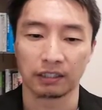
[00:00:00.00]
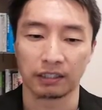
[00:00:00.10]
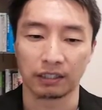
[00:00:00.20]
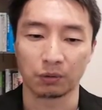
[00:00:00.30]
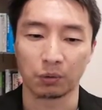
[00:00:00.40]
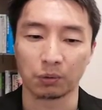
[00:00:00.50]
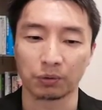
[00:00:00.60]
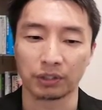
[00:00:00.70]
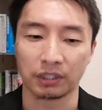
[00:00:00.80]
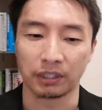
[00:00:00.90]
えー、広
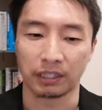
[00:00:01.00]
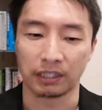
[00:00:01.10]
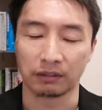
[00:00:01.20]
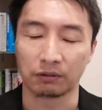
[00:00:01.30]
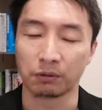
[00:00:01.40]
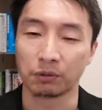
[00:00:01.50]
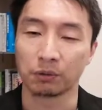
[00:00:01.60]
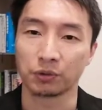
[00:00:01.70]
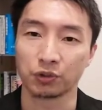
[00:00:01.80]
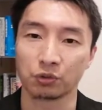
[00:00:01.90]
告費が
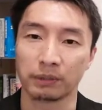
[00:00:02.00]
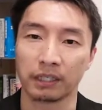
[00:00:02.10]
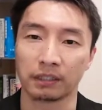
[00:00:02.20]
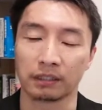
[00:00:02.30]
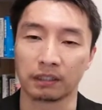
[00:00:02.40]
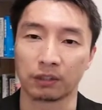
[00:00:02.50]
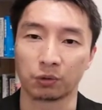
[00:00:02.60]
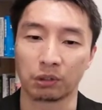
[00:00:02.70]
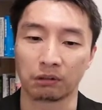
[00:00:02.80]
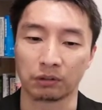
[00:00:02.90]
60万円だったら
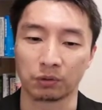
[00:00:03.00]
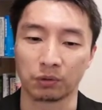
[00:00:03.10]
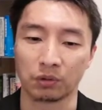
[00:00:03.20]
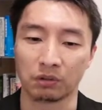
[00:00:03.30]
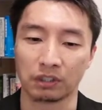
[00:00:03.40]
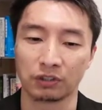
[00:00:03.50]
どうなのかというと、